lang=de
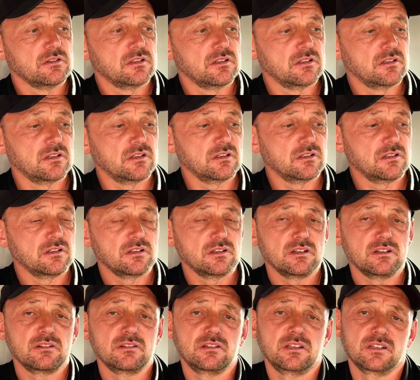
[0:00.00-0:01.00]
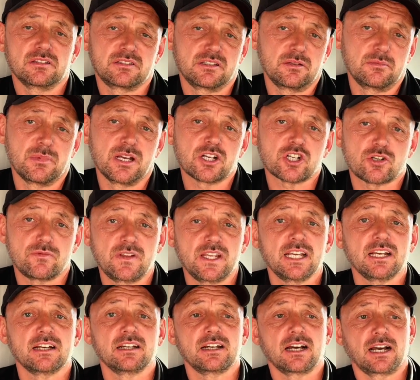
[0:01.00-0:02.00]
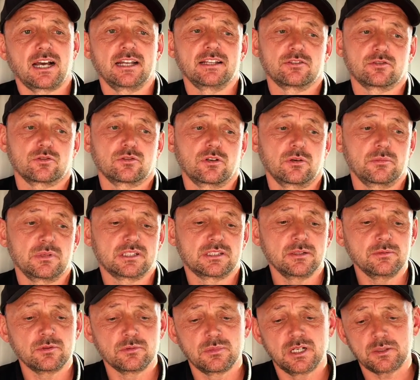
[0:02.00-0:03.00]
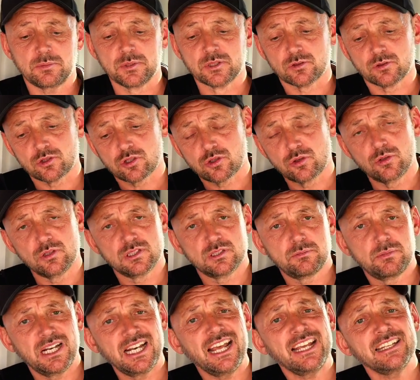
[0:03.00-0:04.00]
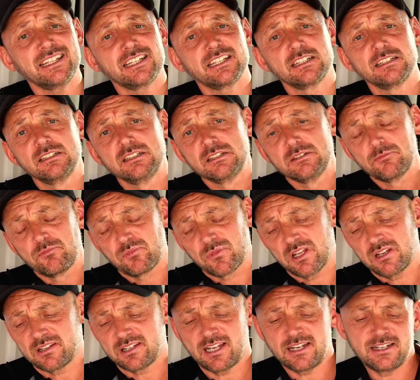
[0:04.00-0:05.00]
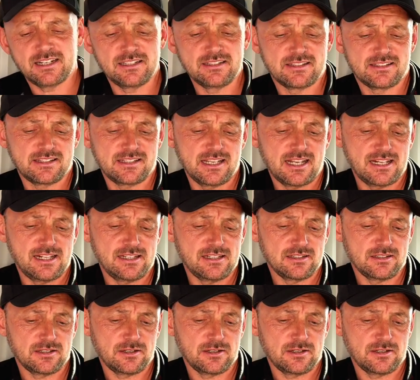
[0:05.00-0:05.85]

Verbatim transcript: äh, es ihm erschwere, da reinzukommen. Jetzt gibt es zum Beispiel so ein schönes Blech. Äh, tendenziell